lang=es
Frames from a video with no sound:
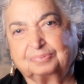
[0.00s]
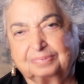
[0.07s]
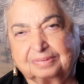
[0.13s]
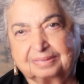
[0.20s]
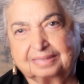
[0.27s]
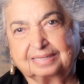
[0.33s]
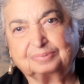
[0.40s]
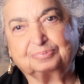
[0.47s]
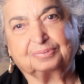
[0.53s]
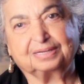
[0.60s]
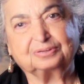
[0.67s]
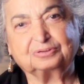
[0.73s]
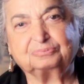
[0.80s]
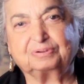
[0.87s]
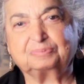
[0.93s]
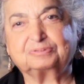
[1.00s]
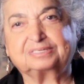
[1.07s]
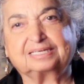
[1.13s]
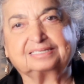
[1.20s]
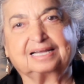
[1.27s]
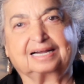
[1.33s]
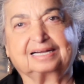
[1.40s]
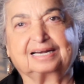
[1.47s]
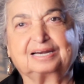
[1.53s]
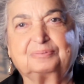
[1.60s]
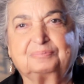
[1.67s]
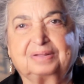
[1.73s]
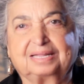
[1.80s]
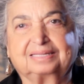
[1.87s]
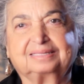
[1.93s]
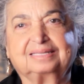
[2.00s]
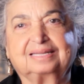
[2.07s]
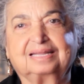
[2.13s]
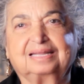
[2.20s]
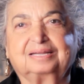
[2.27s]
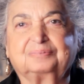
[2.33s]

después nos fuimos a San Clemente,